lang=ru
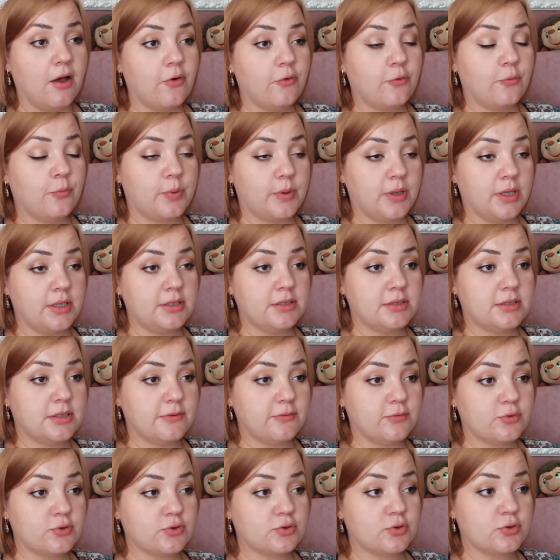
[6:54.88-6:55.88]
В плане
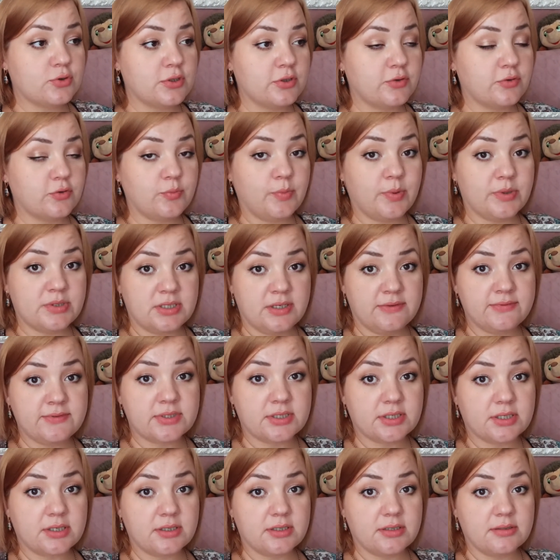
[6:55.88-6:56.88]
того, что ты вот
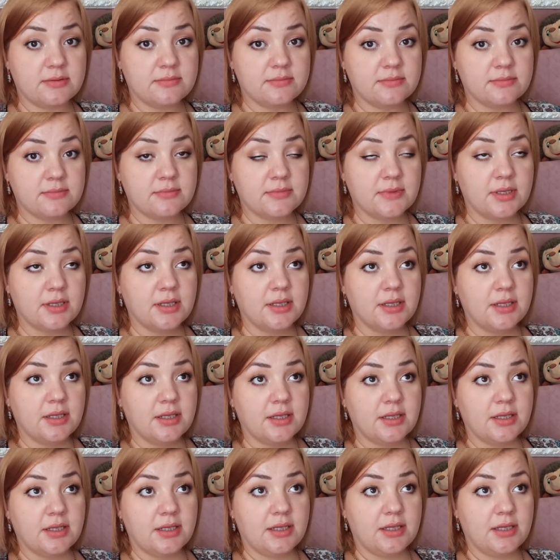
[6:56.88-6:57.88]
позавтракала,
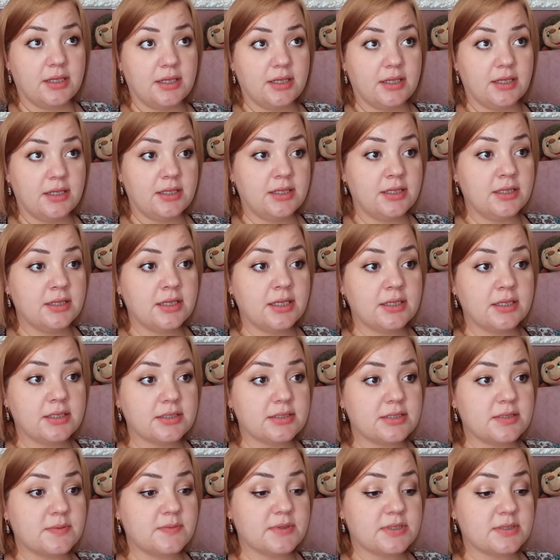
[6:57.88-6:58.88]
и не надо
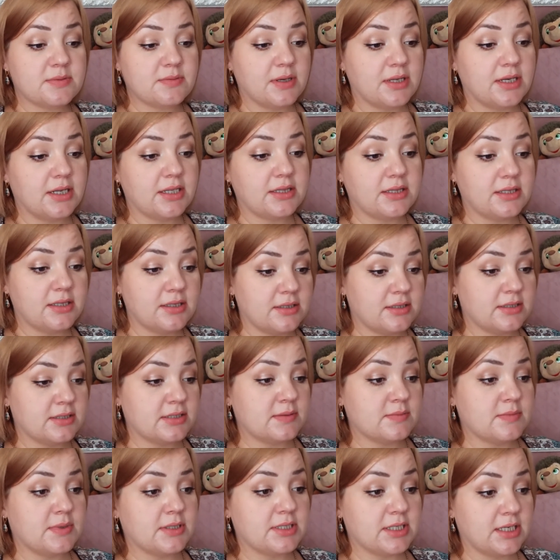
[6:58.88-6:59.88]
тебе смотреть,
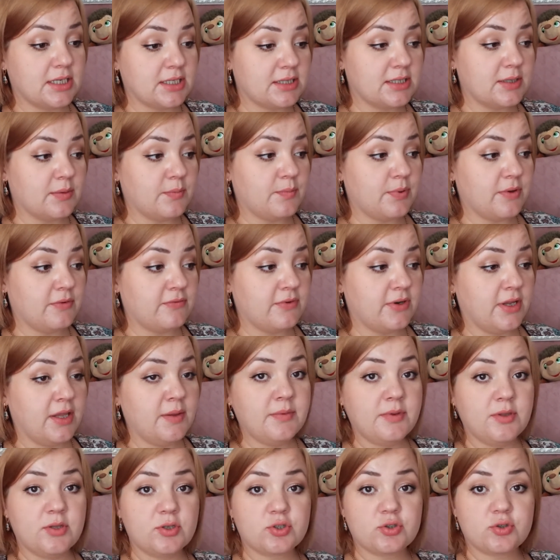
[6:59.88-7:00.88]
смотреть там по
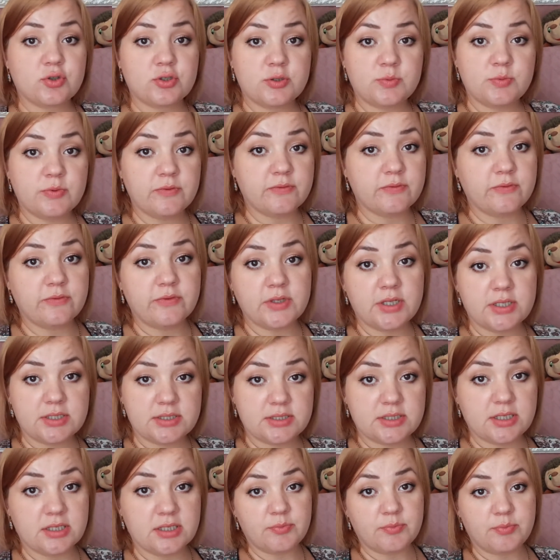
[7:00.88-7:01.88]
времени, что тебе в
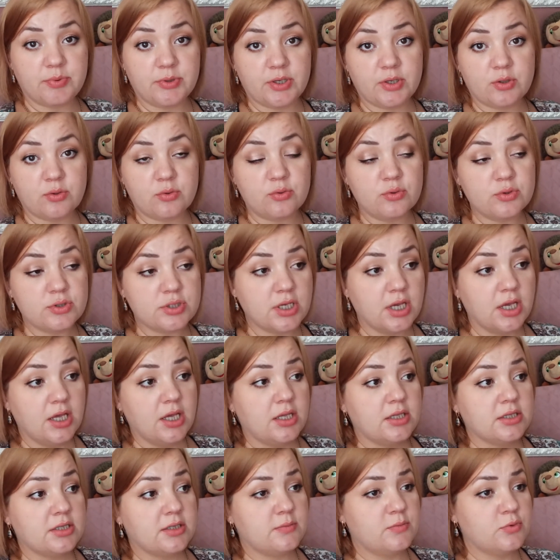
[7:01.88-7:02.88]
12 перекус.
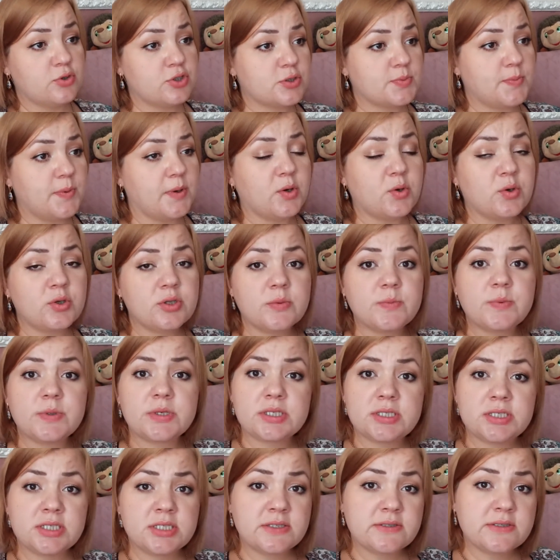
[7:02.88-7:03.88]
Ты можешь спокойно
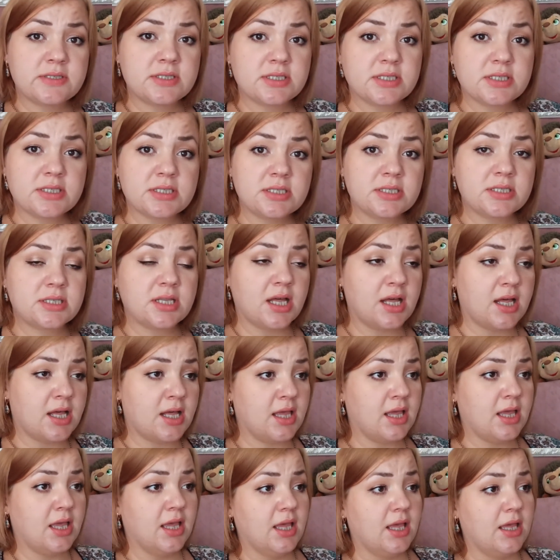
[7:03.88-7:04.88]
переделать все
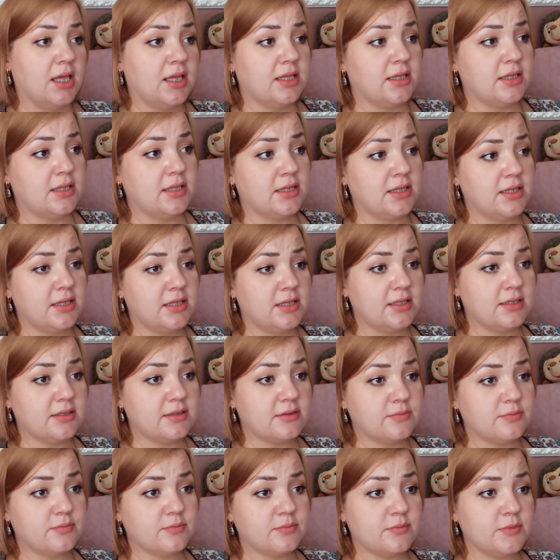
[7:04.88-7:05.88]
дела,
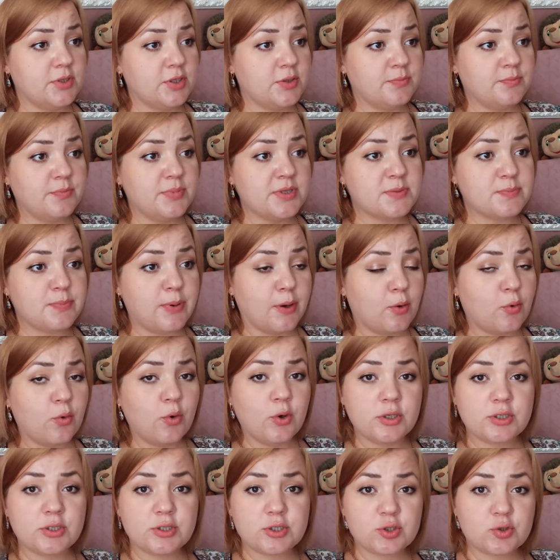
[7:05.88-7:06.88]
не, не
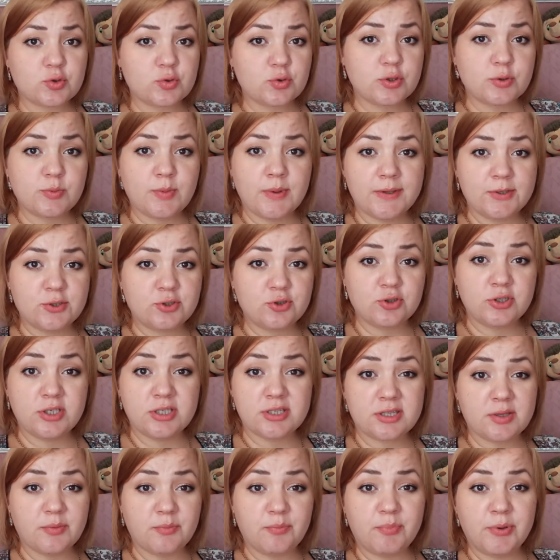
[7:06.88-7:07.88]
беспокоиться, что у тебя еще
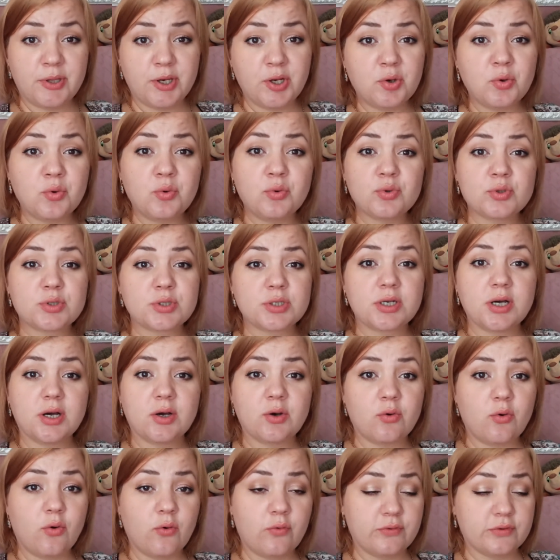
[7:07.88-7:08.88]
нет там перекуса
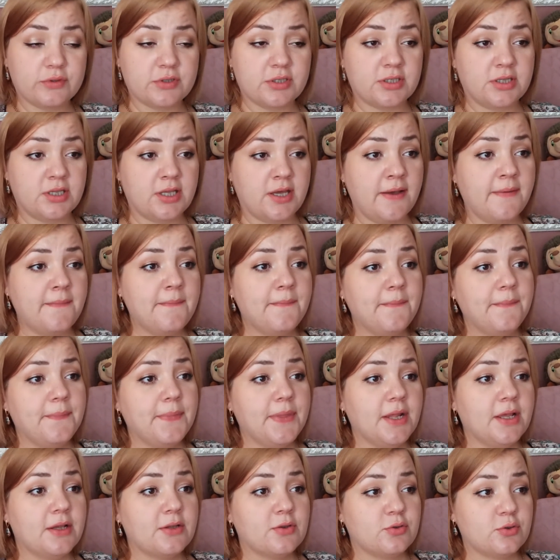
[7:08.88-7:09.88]
какого-то, да.
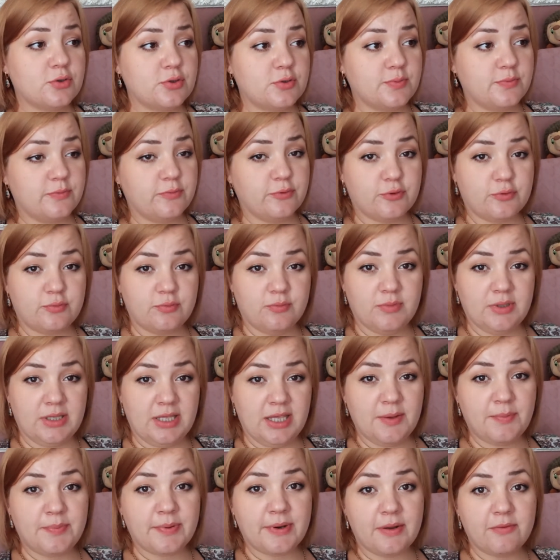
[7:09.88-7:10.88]
То есть вот
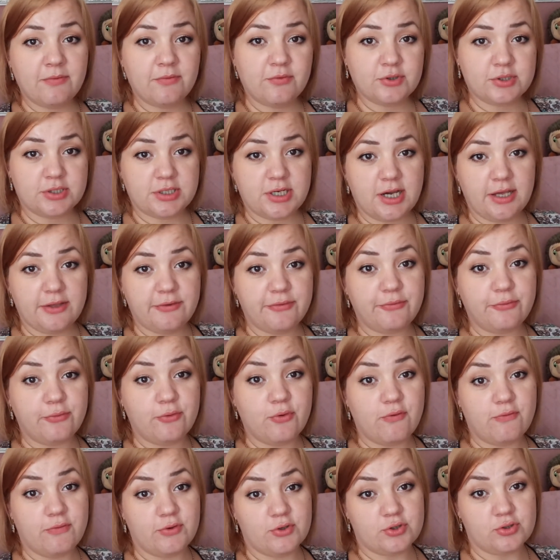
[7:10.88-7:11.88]
мне прям вот
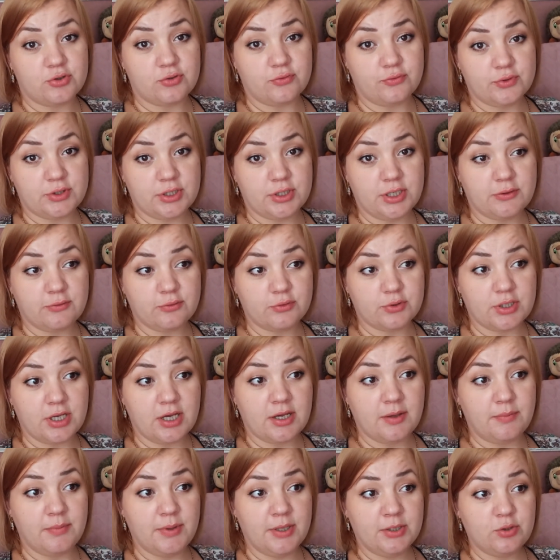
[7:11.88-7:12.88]
кайфово, что вот так вот
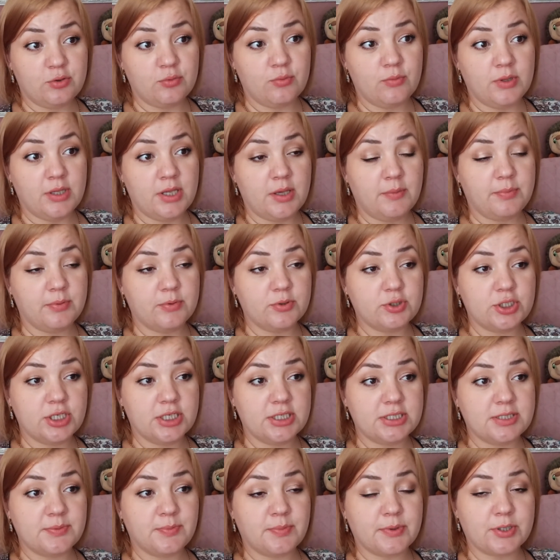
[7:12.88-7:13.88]
обед у меня,
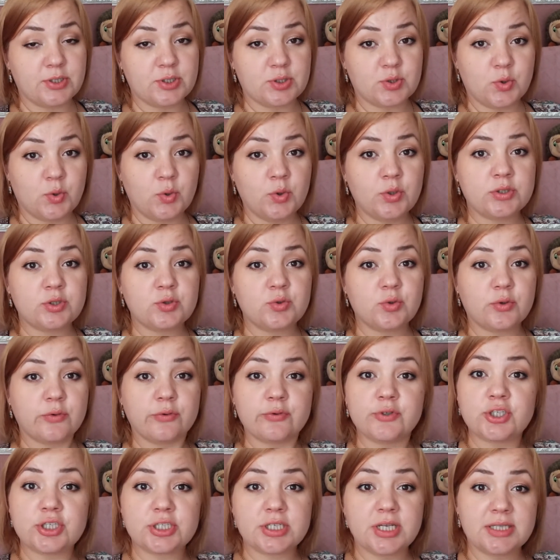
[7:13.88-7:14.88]
получается, происходит только
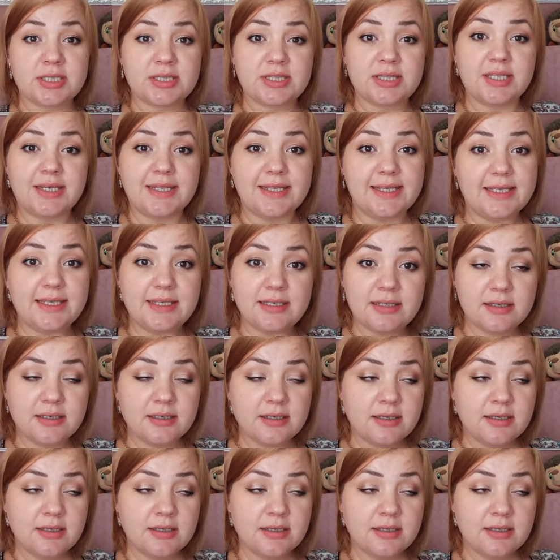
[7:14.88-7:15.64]
в часа три.